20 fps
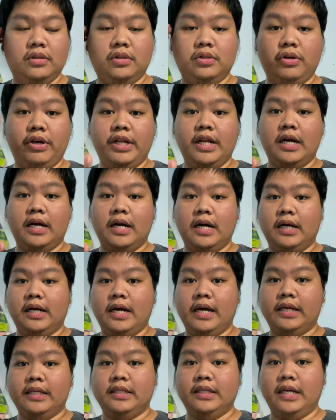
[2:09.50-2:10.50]
So, yun na nga
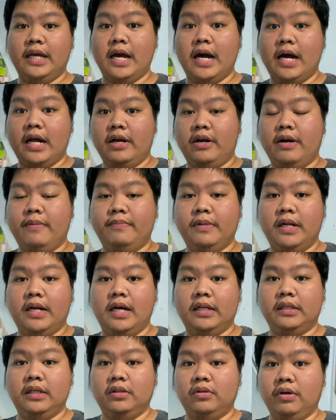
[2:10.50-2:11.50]
guys. I-unwrap na
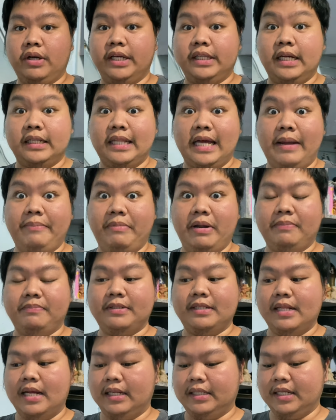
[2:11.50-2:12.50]
natin to.
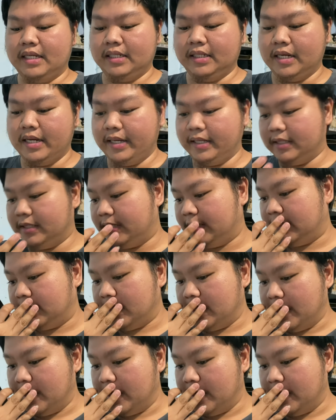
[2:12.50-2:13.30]
Ita-timelapse natin guys.